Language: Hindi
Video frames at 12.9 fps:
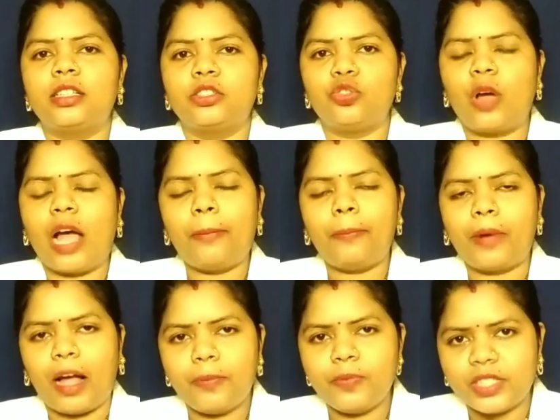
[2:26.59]
जो आप
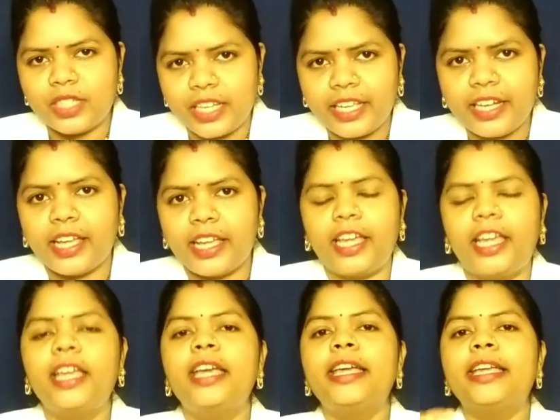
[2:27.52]
काप्स ले रहे
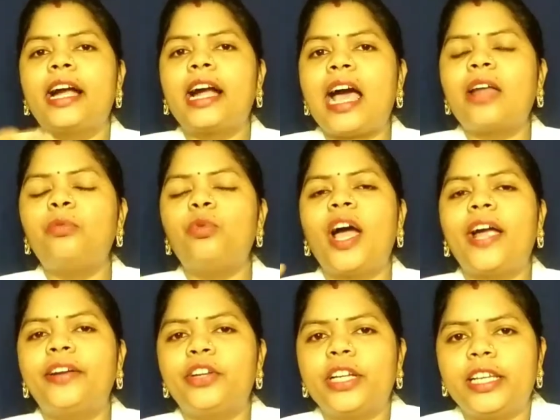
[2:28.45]
हैं या
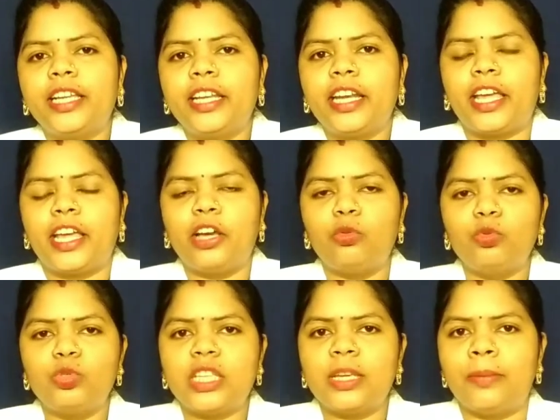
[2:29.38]
कार्बोहाइड्रेट ले रहे हैं
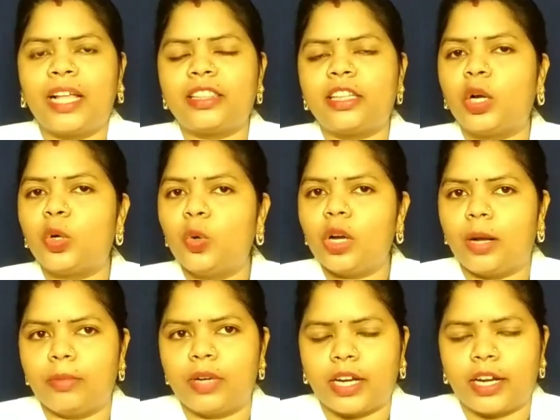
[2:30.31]
उसकी मात्रा को
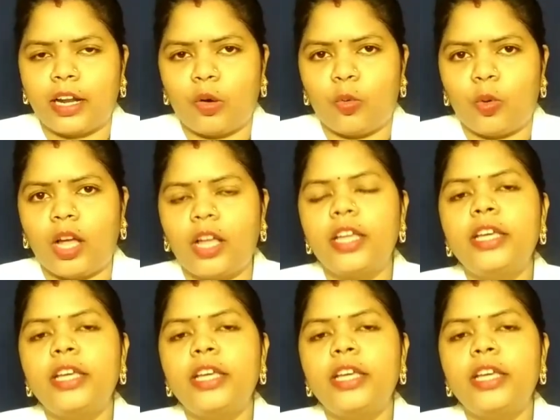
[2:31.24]
कम करना होगा